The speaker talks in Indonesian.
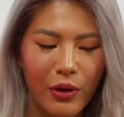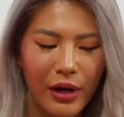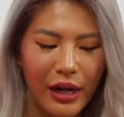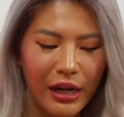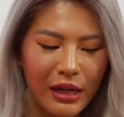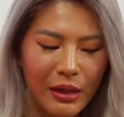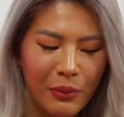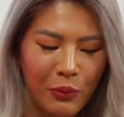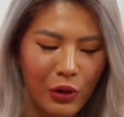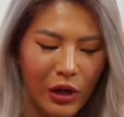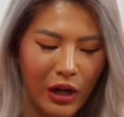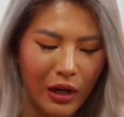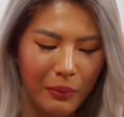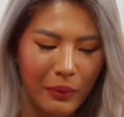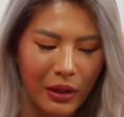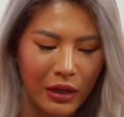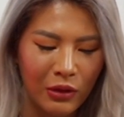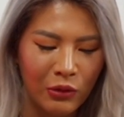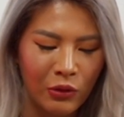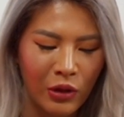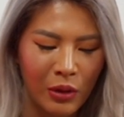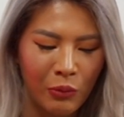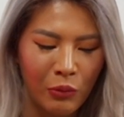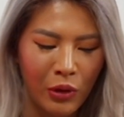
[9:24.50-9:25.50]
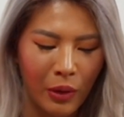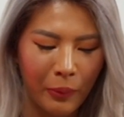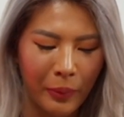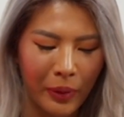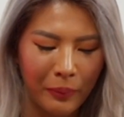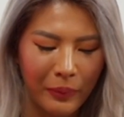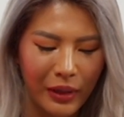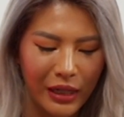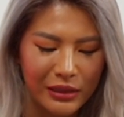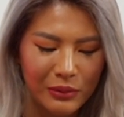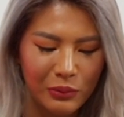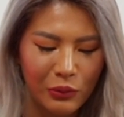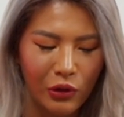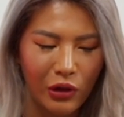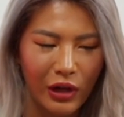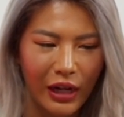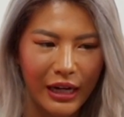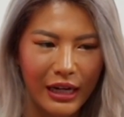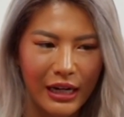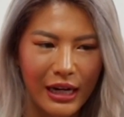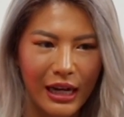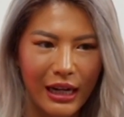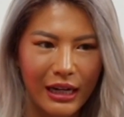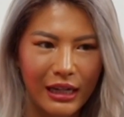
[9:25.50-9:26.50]
gue di bulan Maret 2018
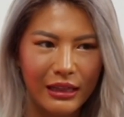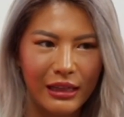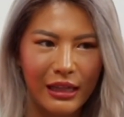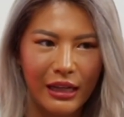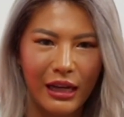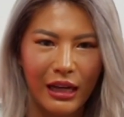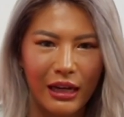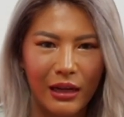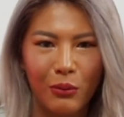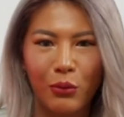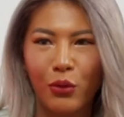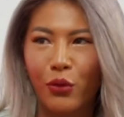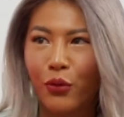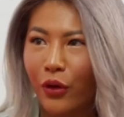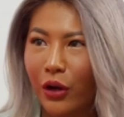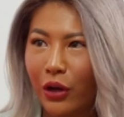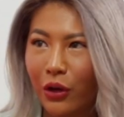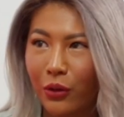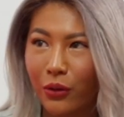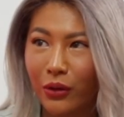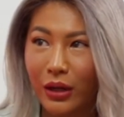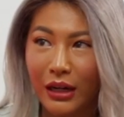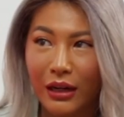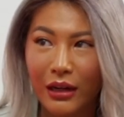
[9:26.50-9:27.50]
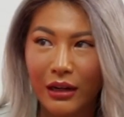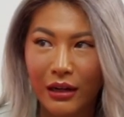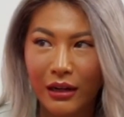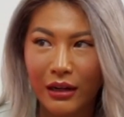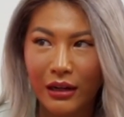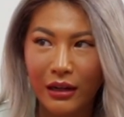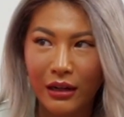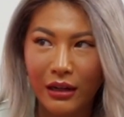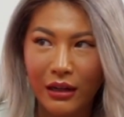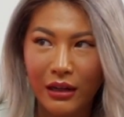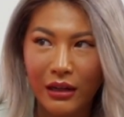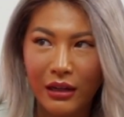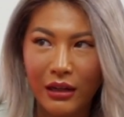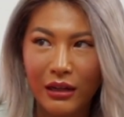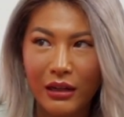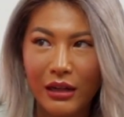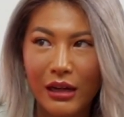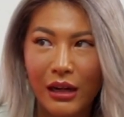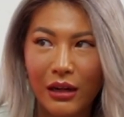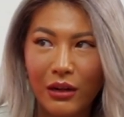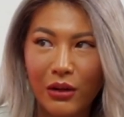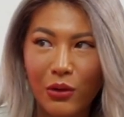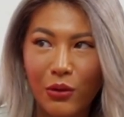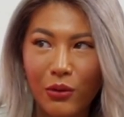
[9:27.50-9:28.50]
mulai dari 3000 follower
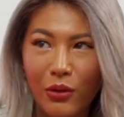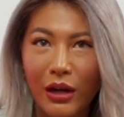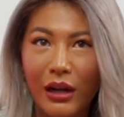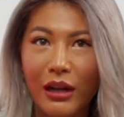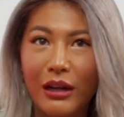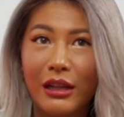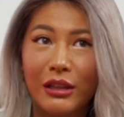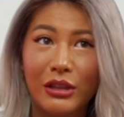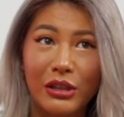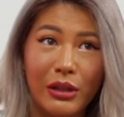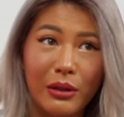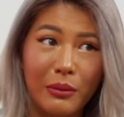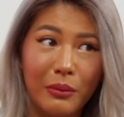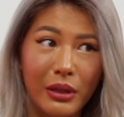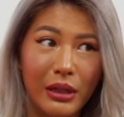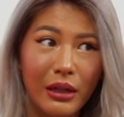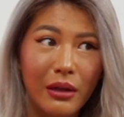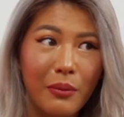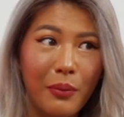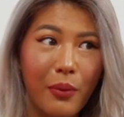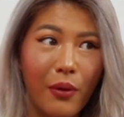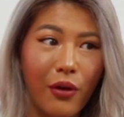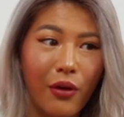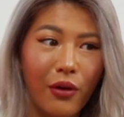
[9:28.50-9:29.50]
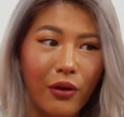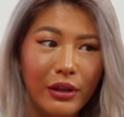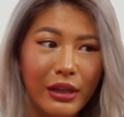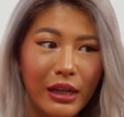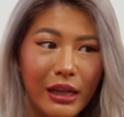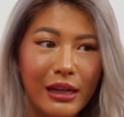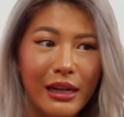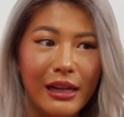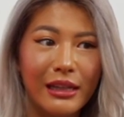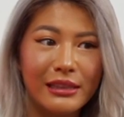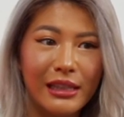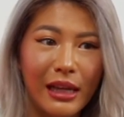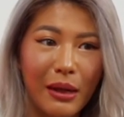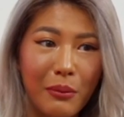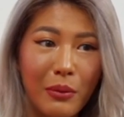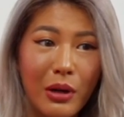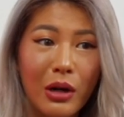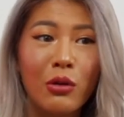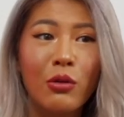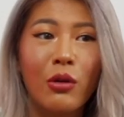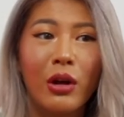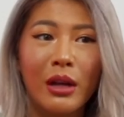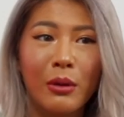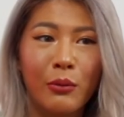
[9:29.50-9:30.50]
dan gue determine pokoknya
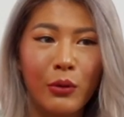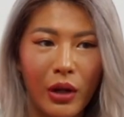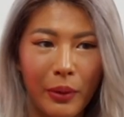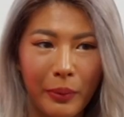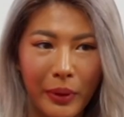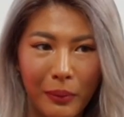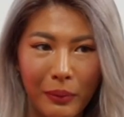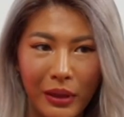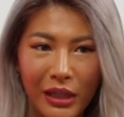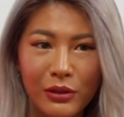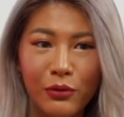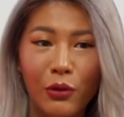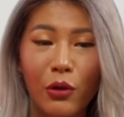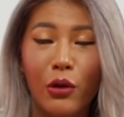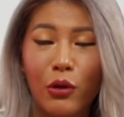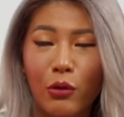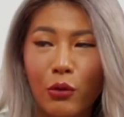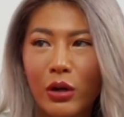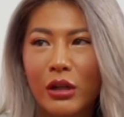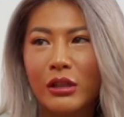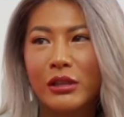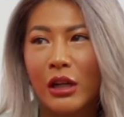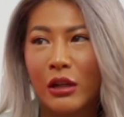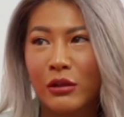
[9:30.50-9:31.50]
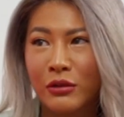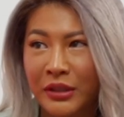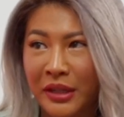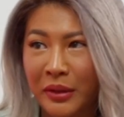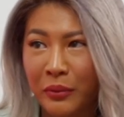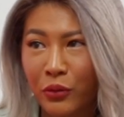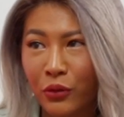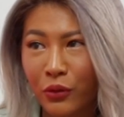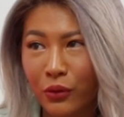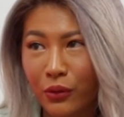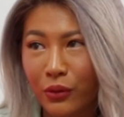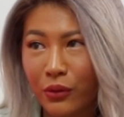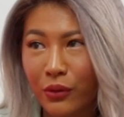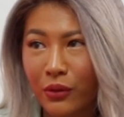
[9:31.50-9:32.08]
Desember 2018 follower gue ada 100 ribu.